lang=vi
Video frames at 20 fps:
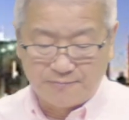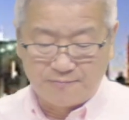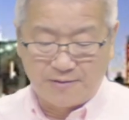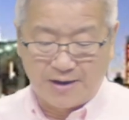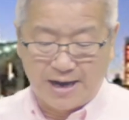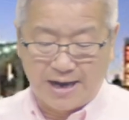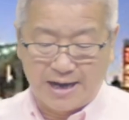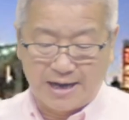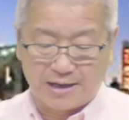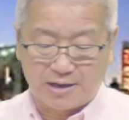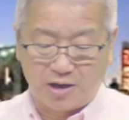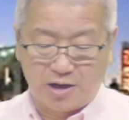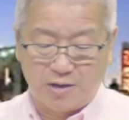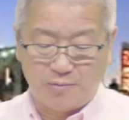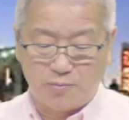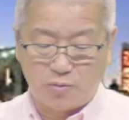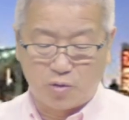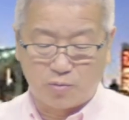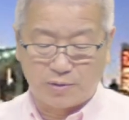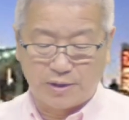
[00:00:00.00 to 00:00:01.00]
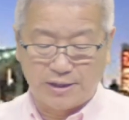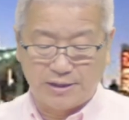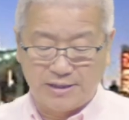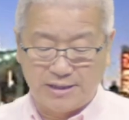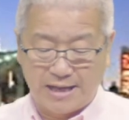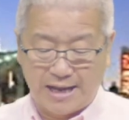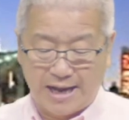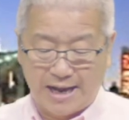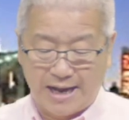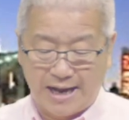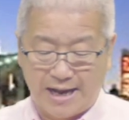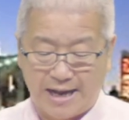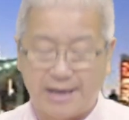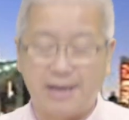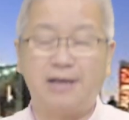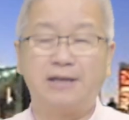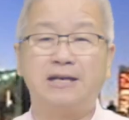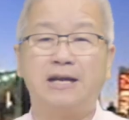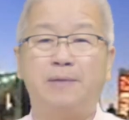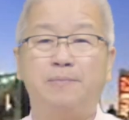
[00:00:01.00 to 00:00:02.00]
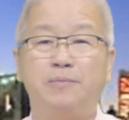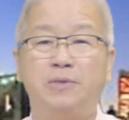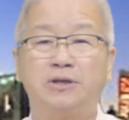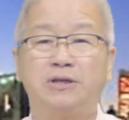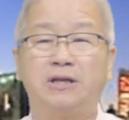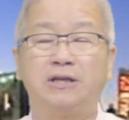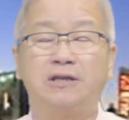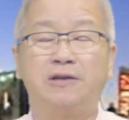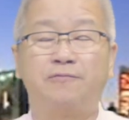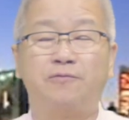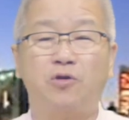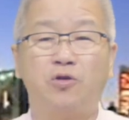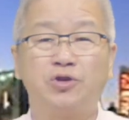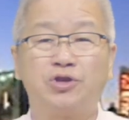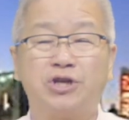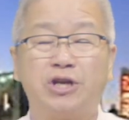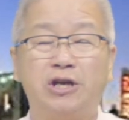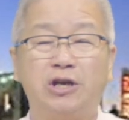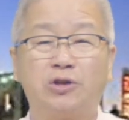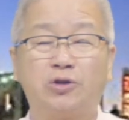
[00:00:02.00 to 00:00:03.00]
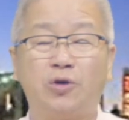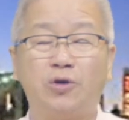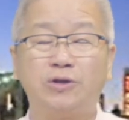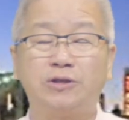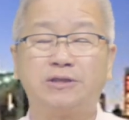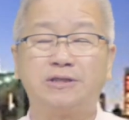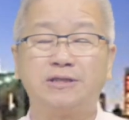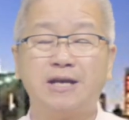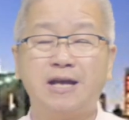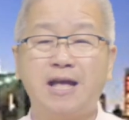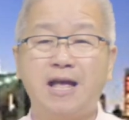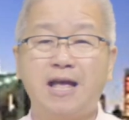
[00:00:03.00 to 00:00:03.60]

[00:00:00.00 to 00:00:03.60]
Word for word: Và có một cái nhà hàng ở nằm ở trên thành phố Cerritos,